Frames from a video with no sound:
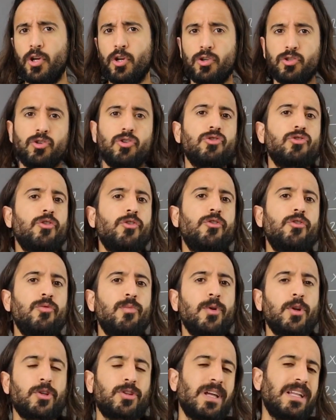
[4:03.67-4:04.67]
son dos
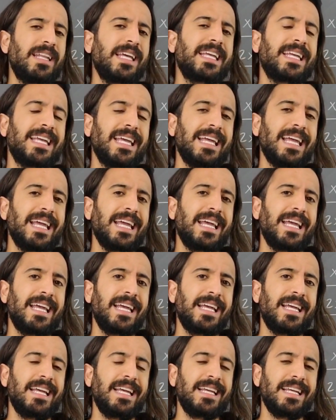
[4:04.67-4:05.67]
números tales que
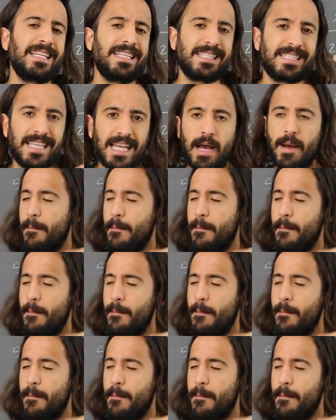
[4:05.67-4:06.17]
sea